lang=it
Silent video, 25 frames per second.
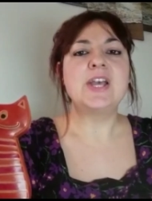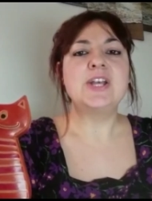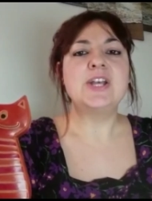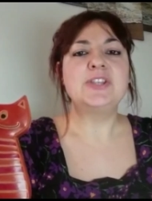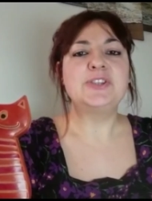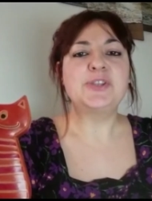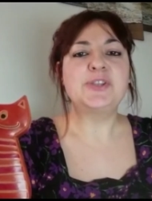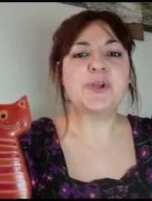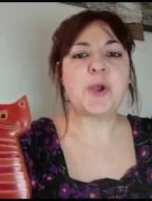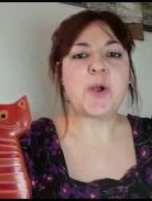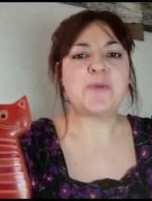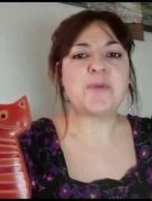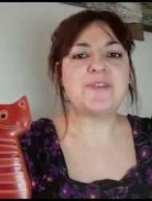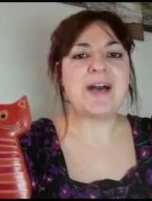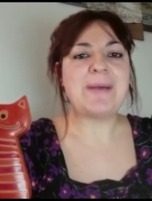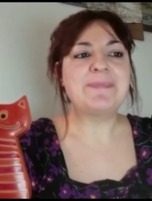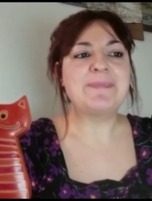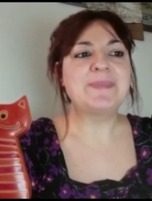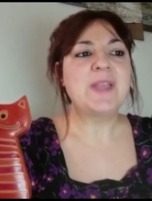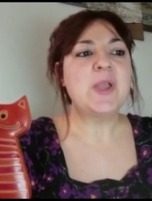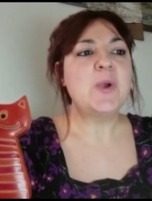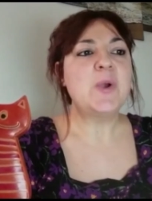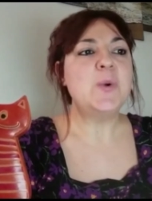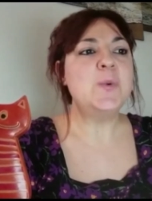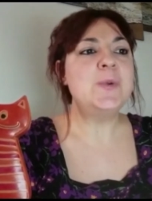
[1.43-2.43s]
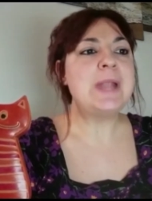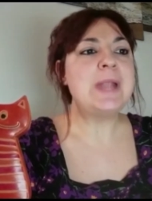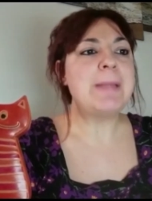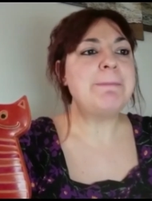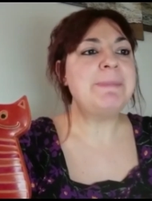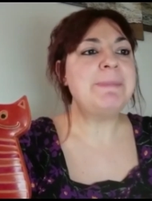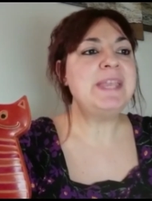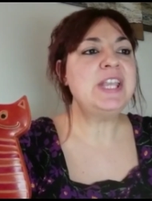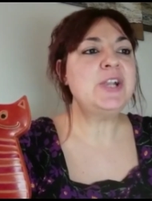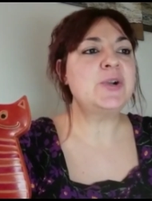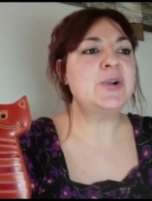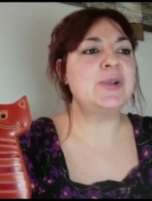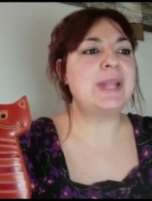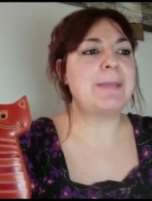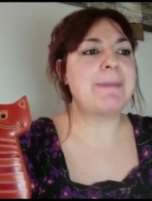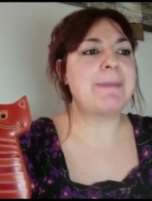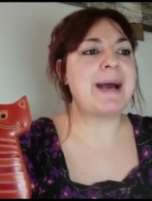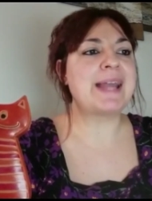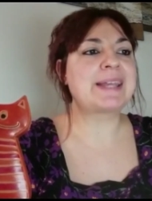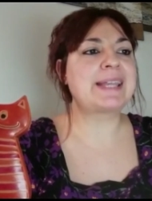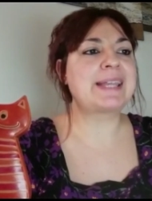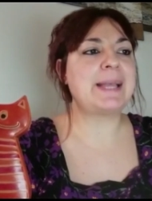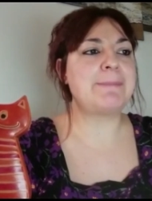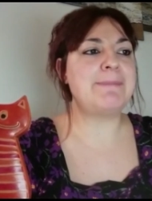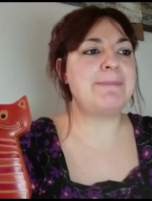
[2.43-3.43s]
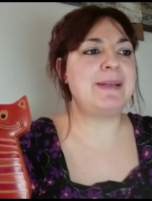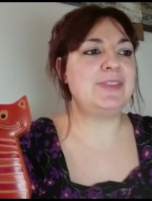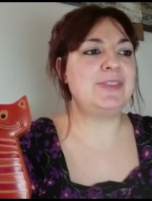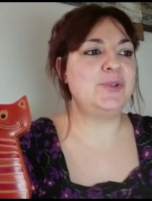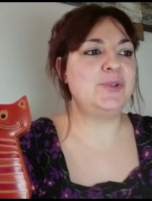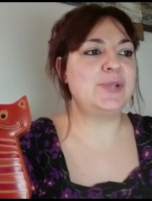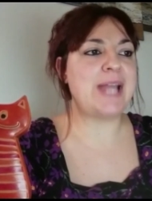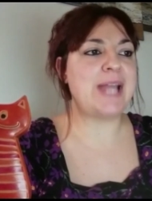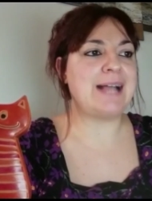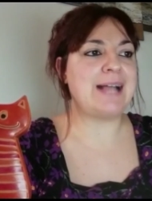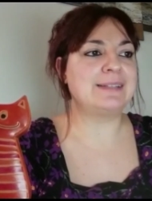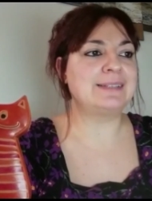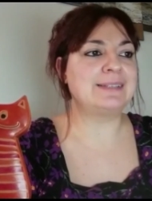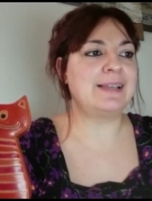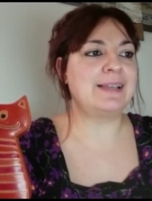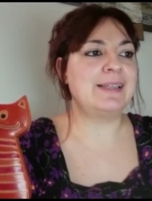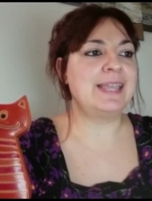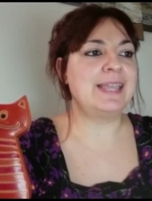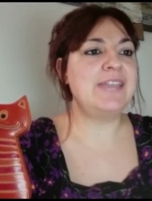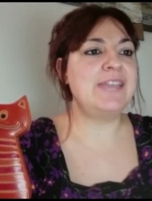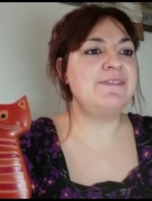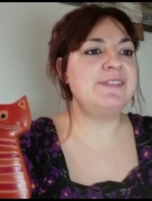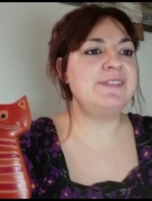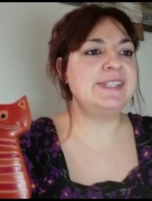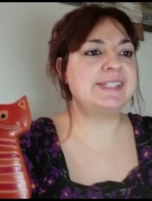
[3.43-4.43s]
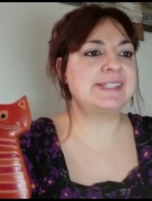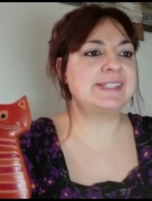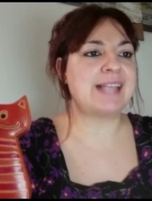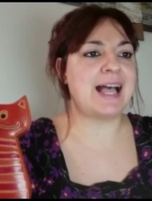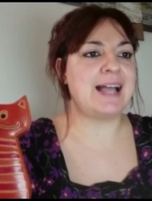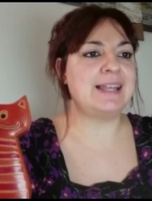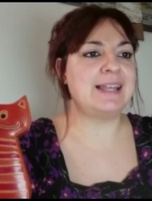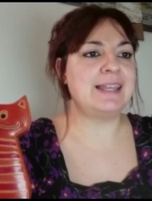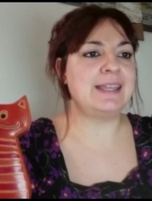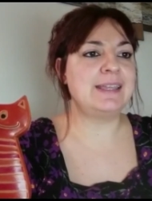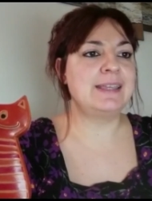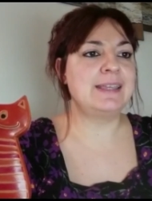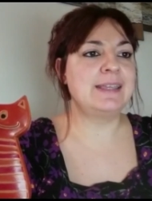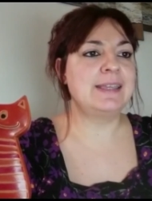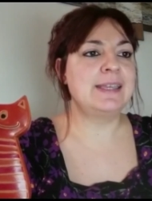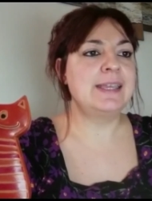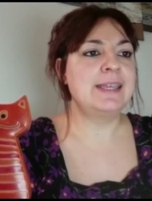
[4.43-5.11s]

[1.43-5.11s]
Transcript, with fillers: Trova una piccola barca abbandonata e vi sale.